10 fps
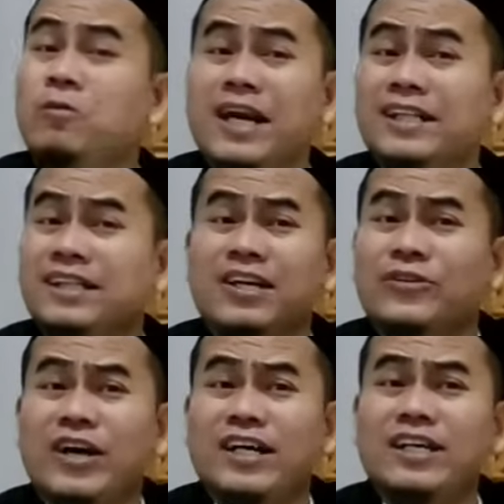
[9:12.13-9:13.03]
walam
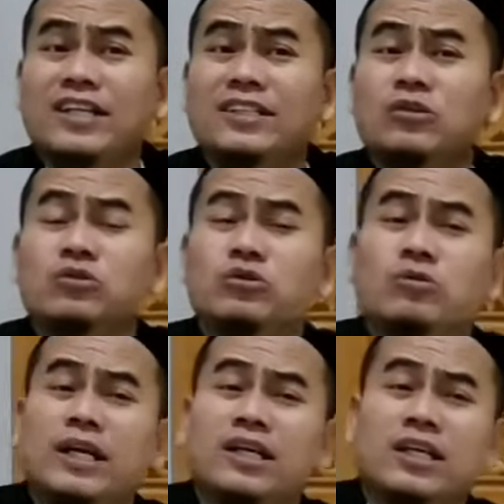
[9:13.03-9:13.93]
tardo angkal yahudu
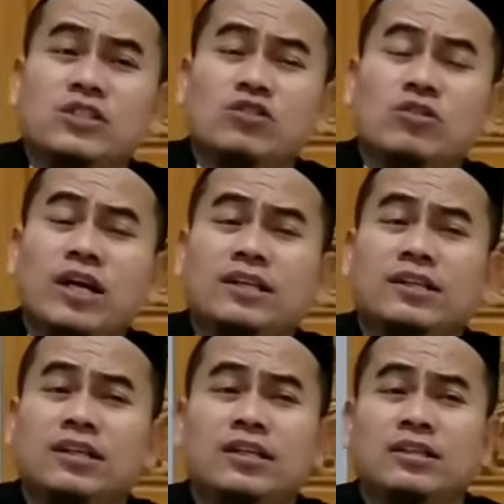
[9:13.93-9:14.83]
walan nasoro
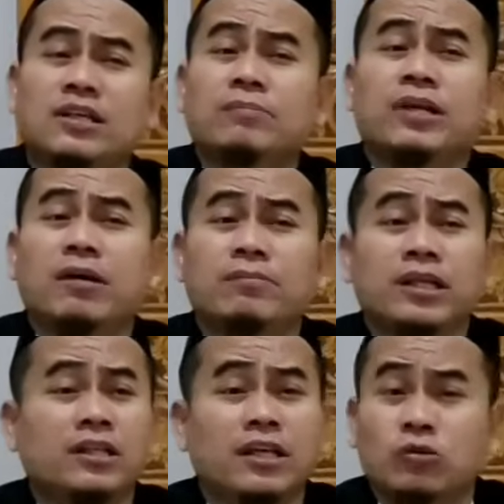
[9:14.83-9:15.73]
hatta tatabi
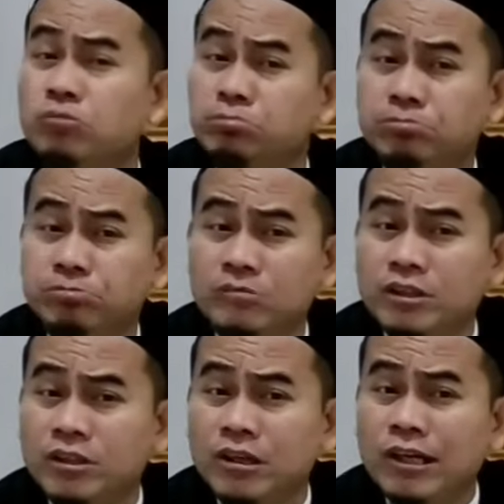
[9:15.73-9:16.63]
amilatahum
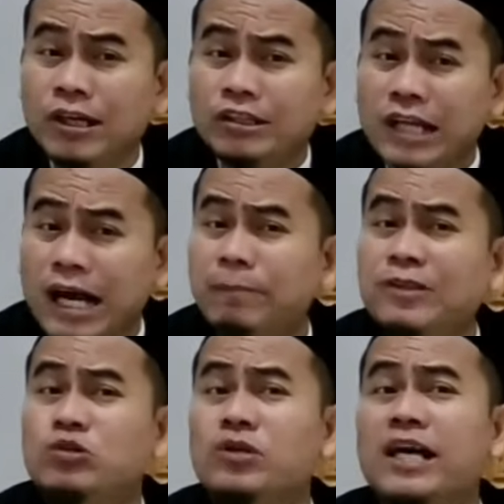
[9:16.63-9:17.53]

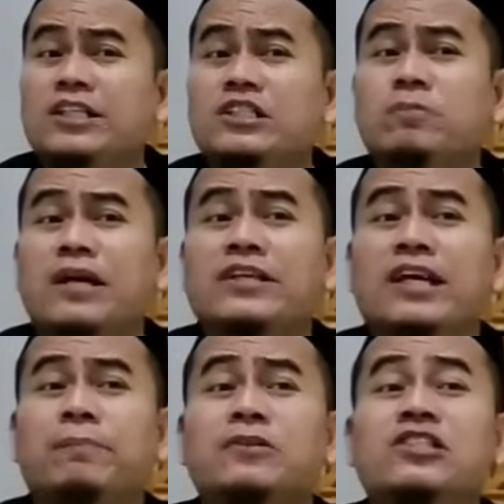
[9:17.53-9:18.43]
tapi juga di
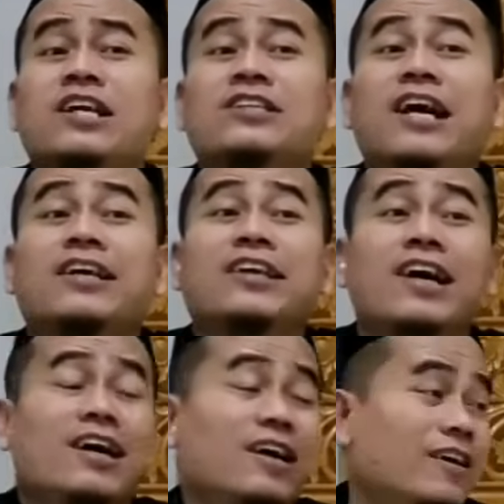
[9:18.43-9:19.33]
sebagian besar
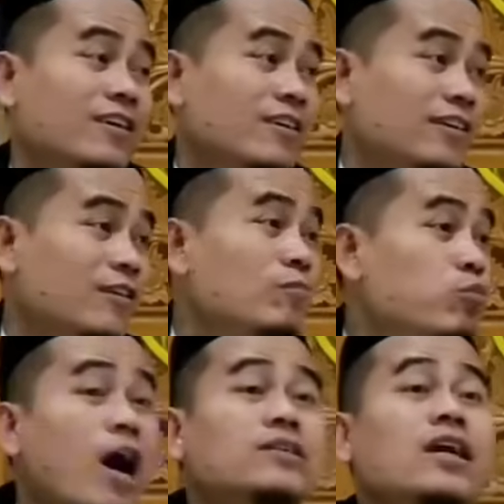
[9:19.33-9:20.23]
daerah
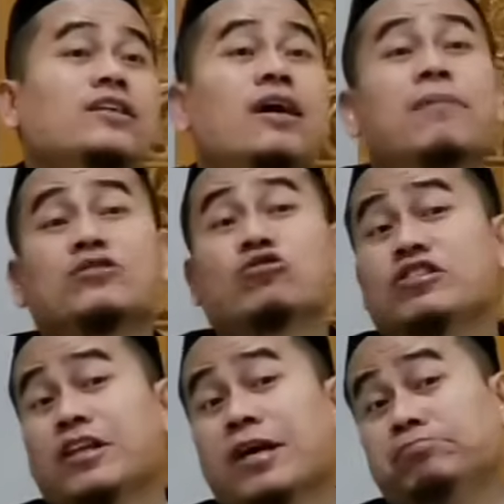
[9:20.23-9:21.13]
banyak yang masuk
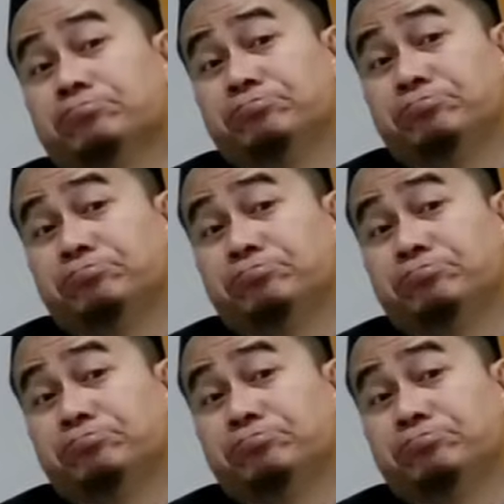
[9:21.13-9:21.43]
Islam